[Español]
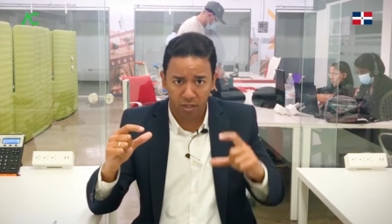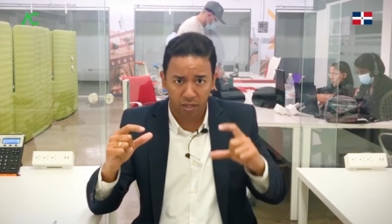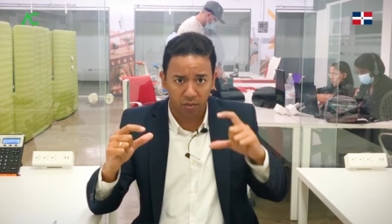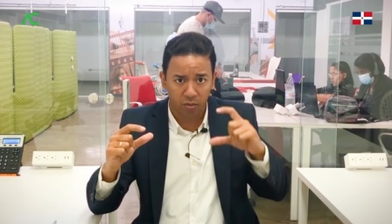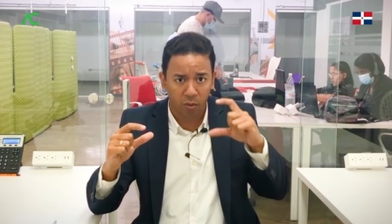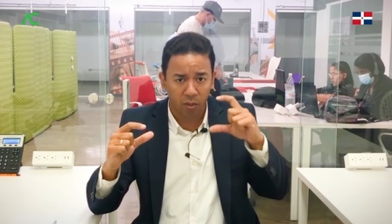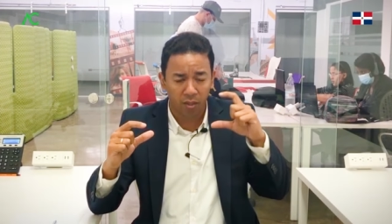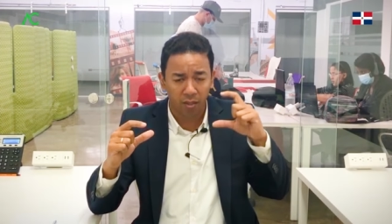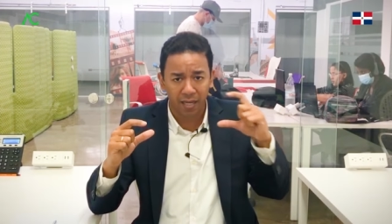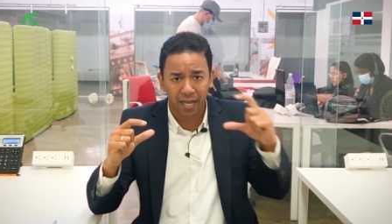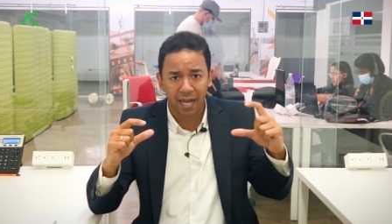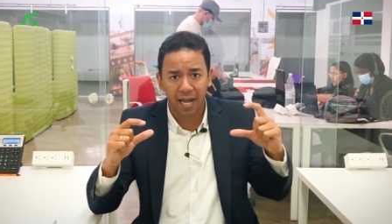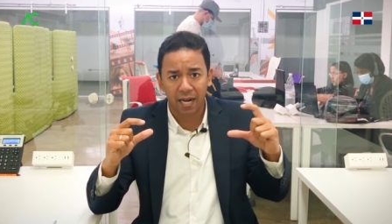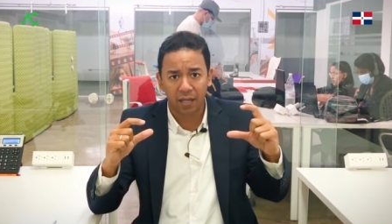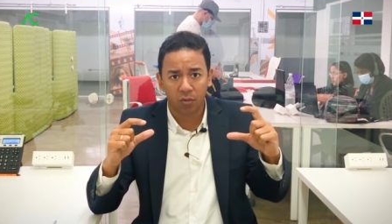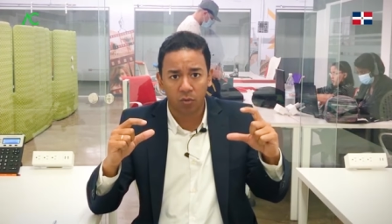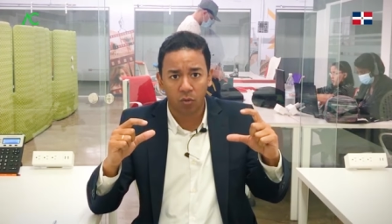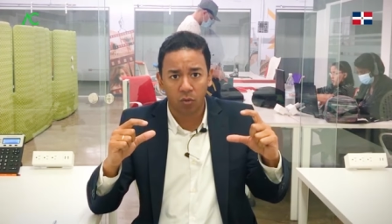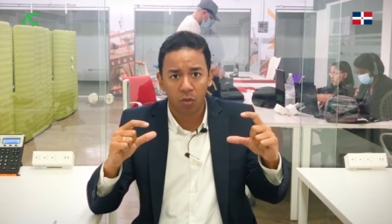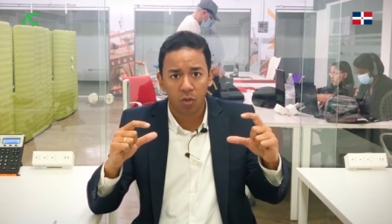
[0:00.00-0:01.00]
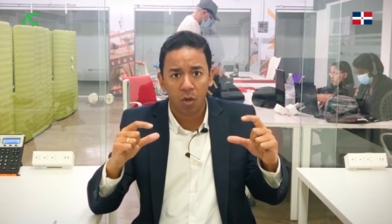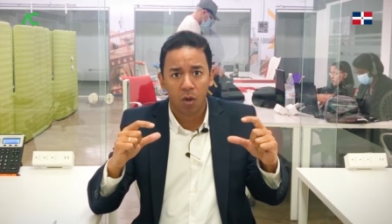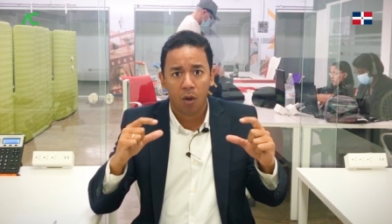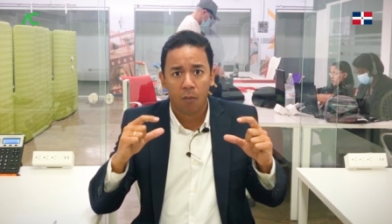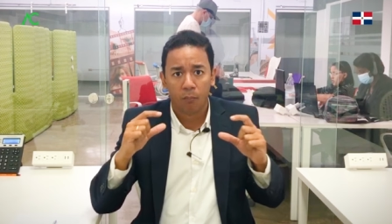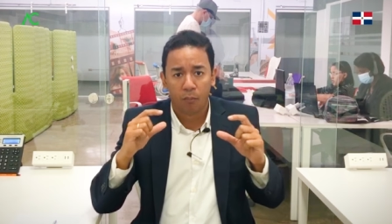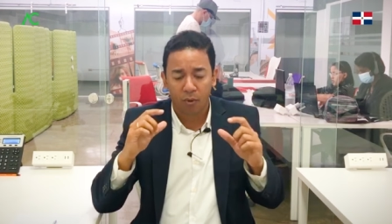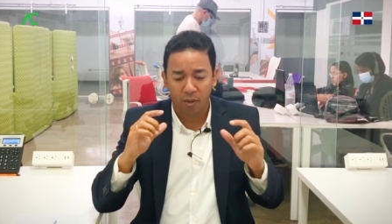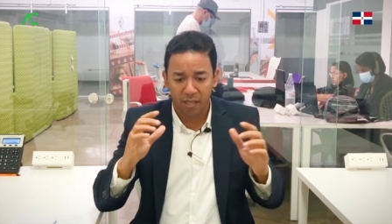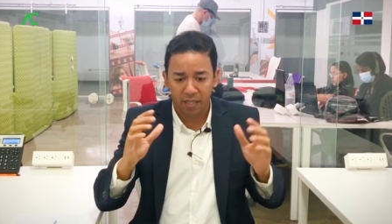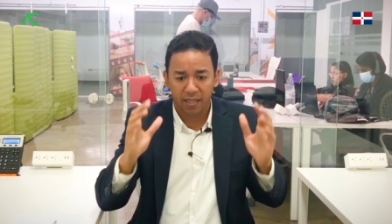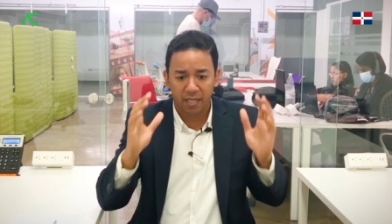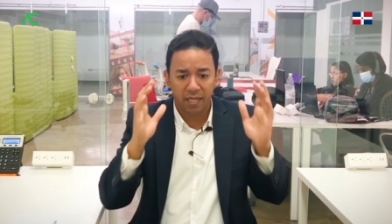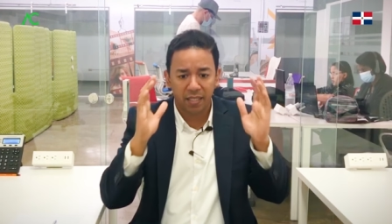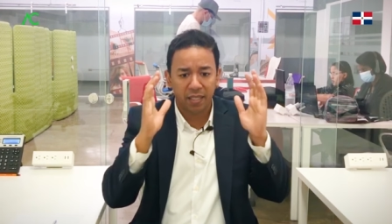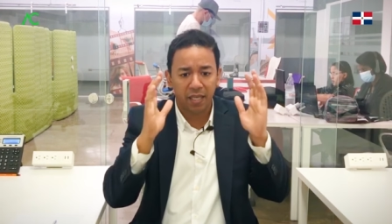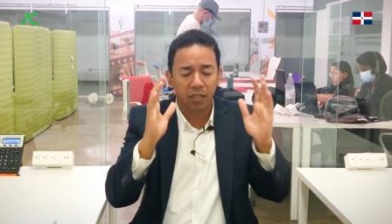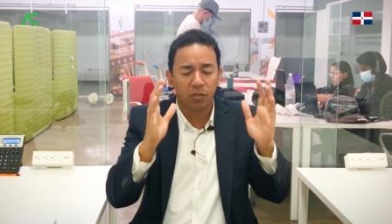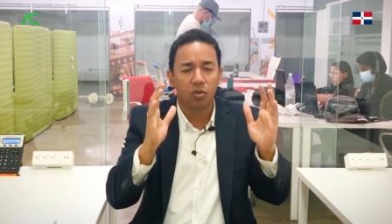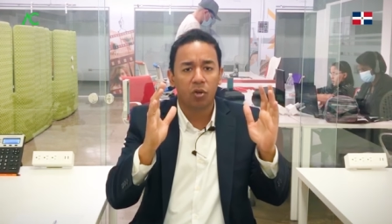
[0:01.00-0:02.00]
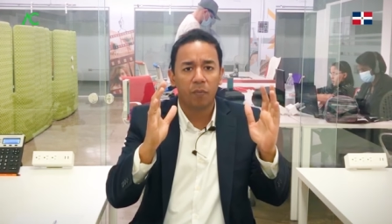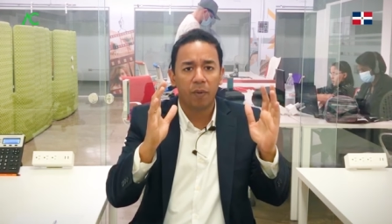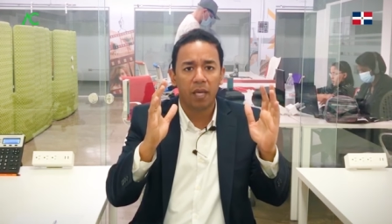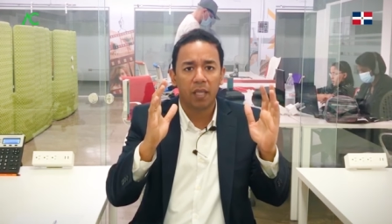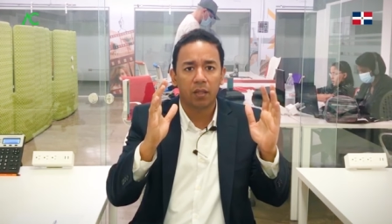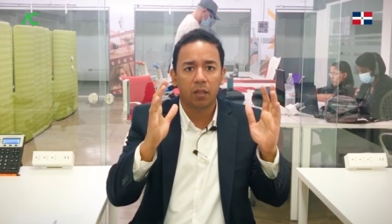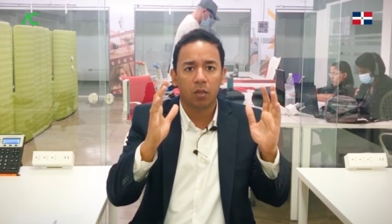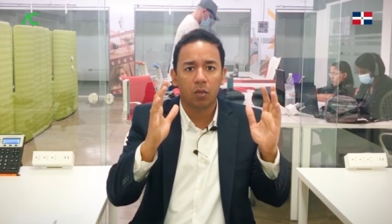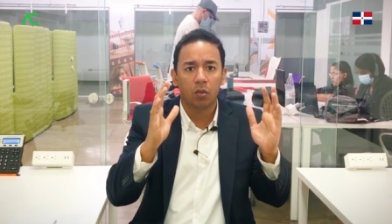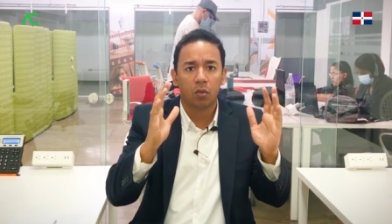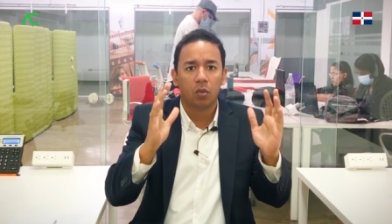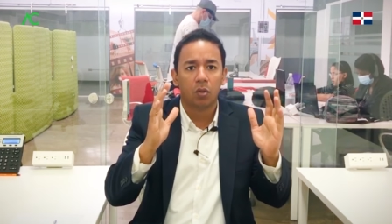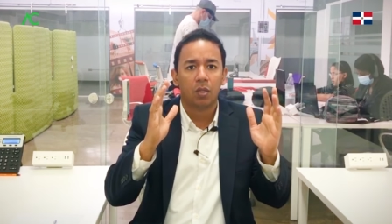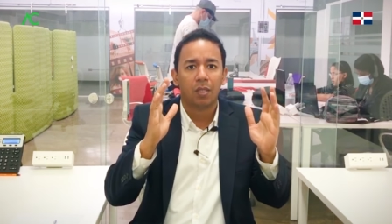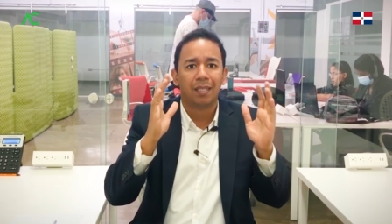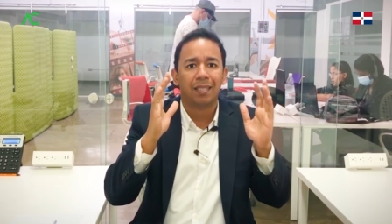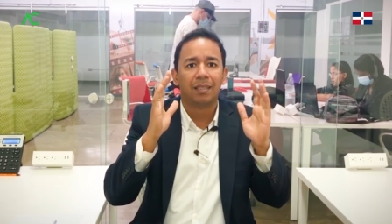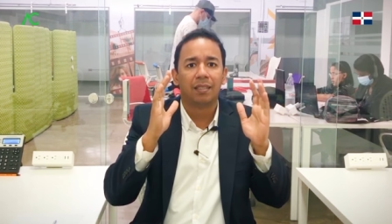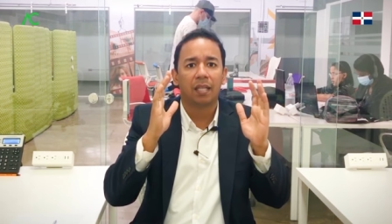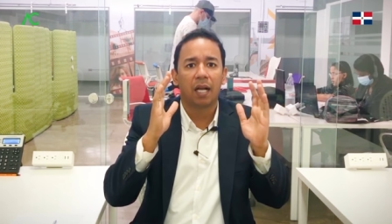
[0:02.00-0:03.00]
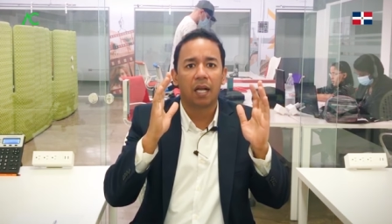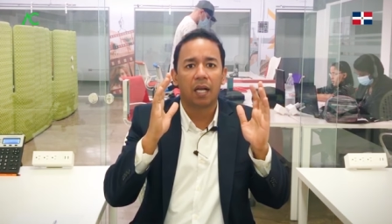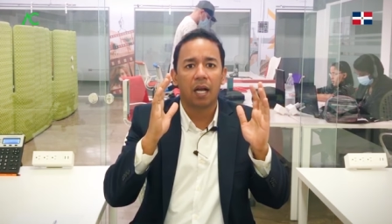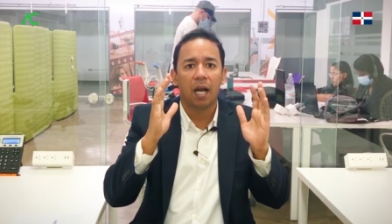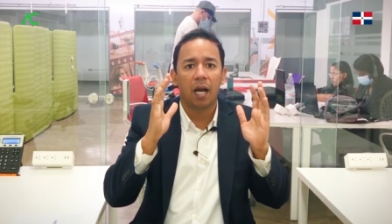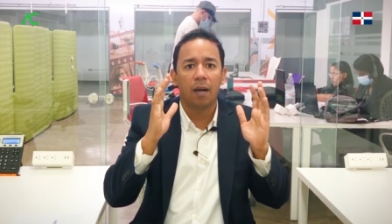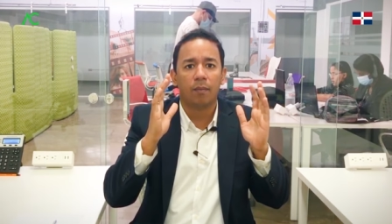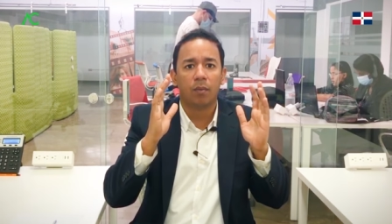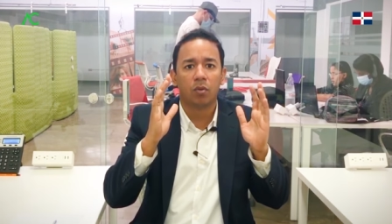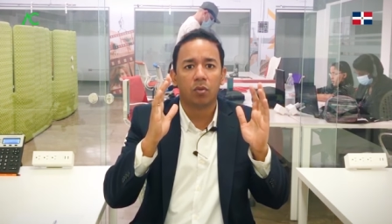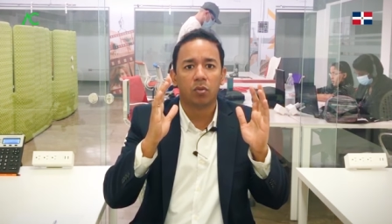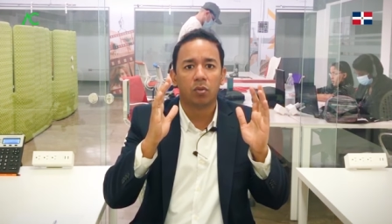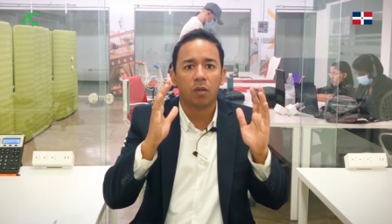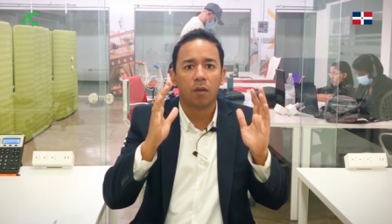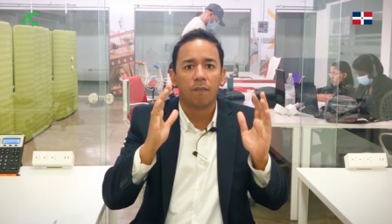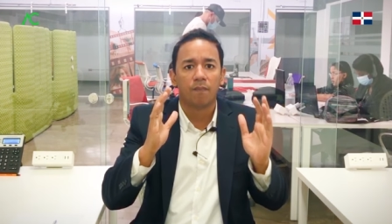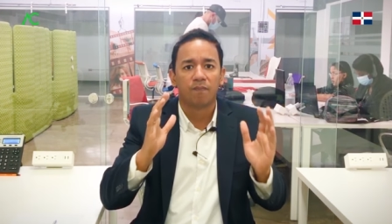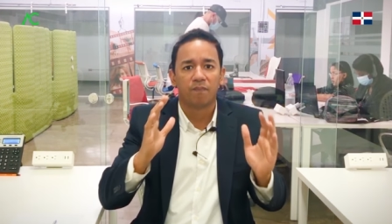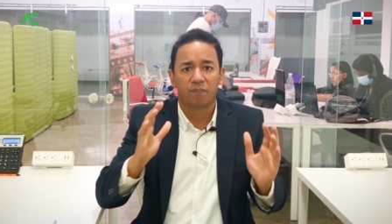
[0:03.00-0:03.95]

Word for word: como se adaptó el lagarto, pues de 300 metros sacamos